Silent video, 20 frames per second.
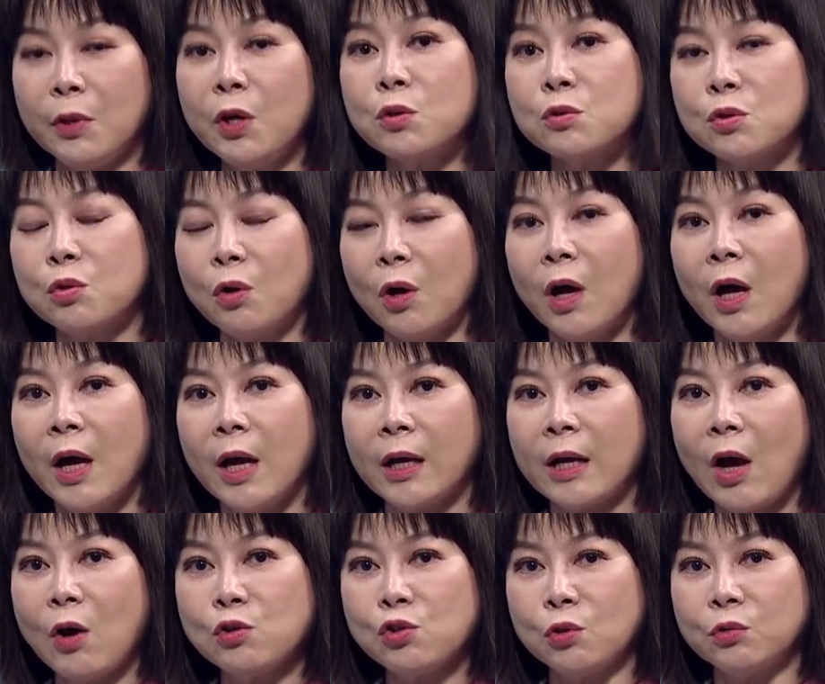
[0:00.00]
没有错，
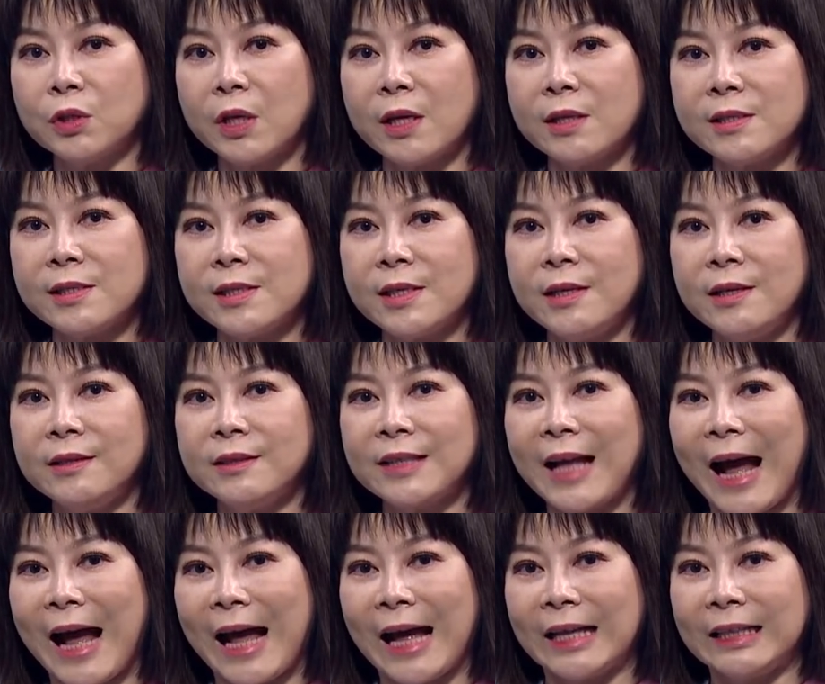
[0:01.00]
高雄的新
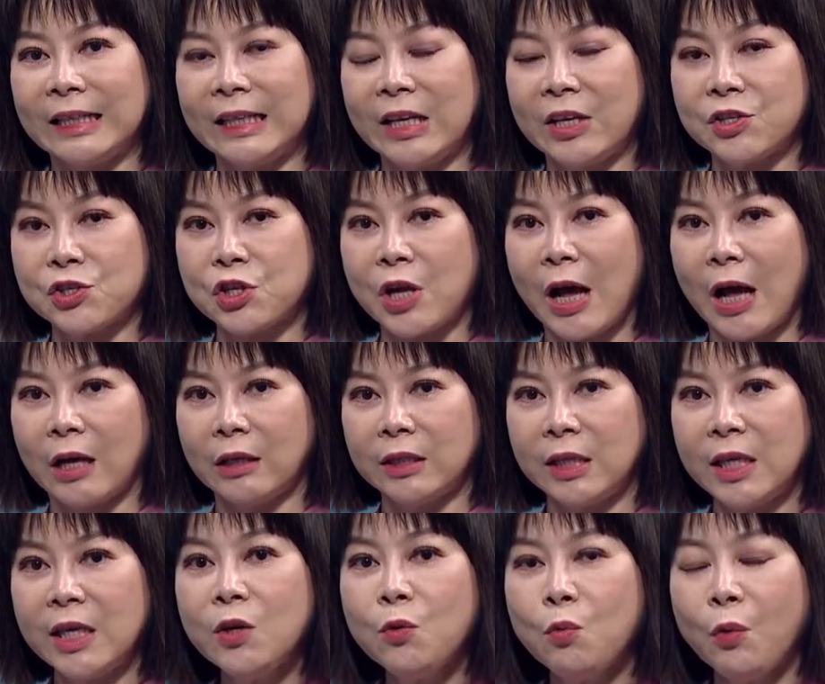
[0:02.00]
达电厂
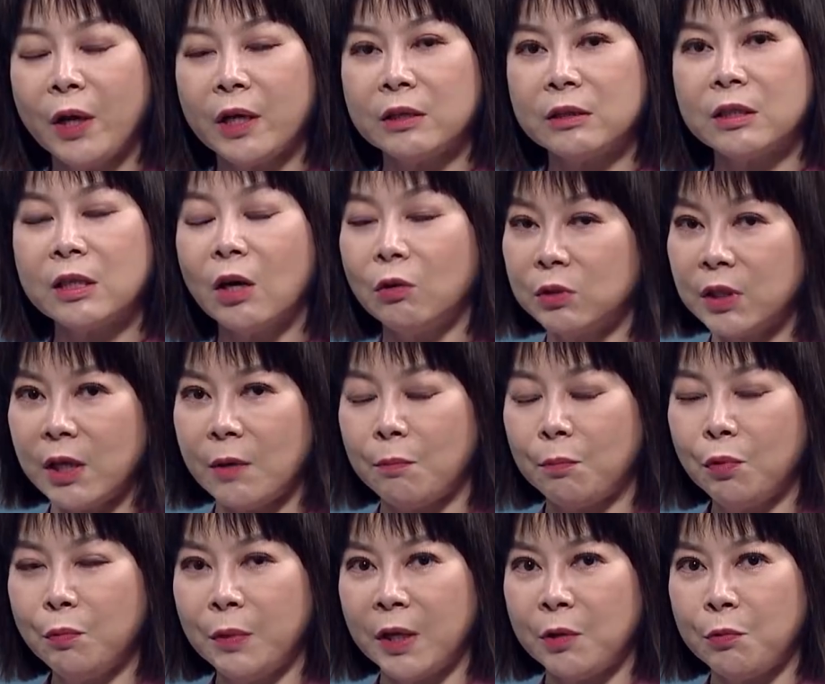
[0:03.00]
因为跳电
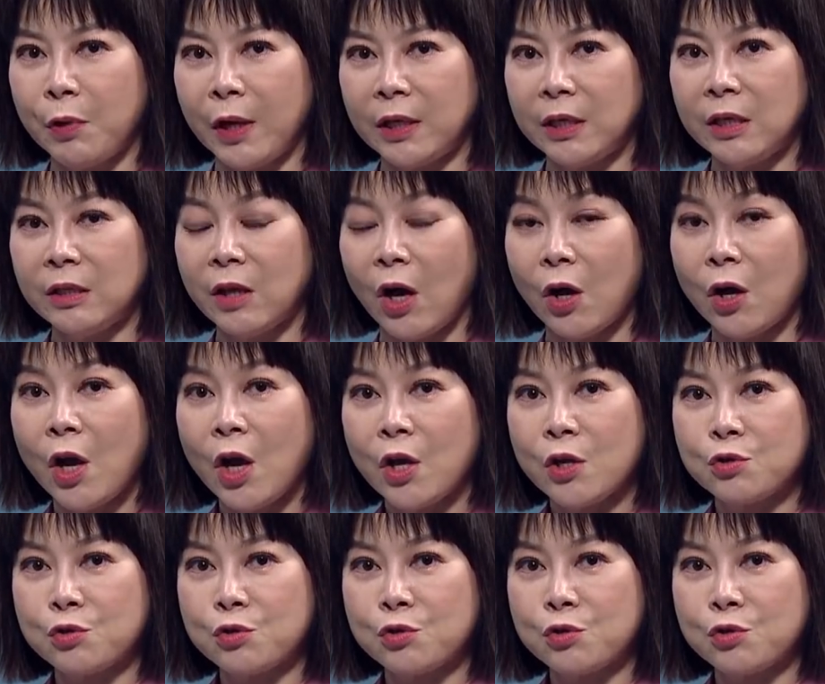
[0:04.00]
不明原因哦，